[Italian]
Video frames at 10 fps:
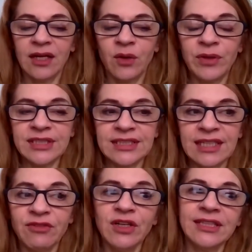
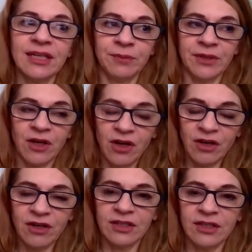Questa volta
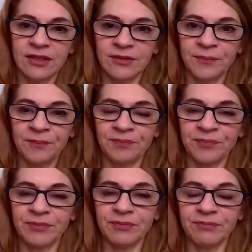però
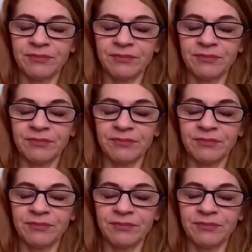ehm,